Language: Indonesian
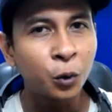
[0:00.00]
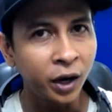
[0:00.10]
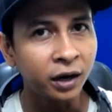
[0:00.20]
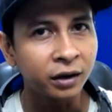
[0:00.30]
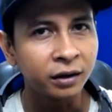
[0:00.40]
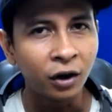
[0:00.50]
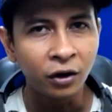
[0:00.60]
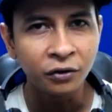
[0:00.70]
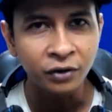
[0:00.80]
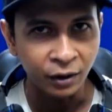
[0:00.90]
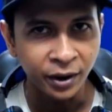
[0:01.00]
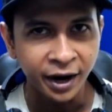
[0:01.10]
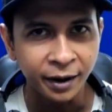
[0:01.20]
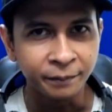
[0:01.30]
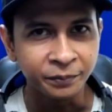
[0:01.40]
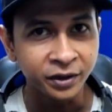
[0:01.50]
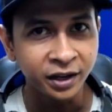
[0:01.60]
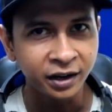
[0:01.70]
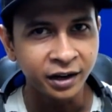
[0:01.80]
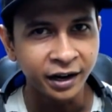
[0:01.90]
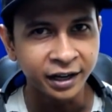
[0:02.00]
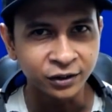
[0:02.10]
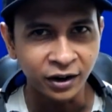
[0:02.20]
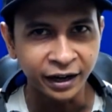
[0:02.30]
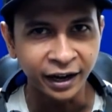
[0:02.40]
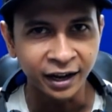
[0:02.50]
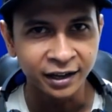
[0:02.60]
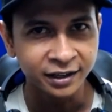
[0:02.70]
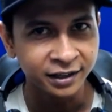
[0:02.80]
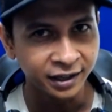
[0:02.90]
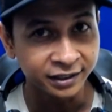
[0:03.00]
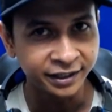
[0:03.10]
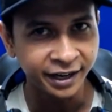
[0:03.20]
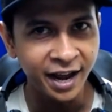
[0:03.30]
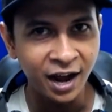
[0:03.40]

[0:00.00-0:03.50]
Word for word: queen of AWM. Ini dia guys orangnya. Let's check it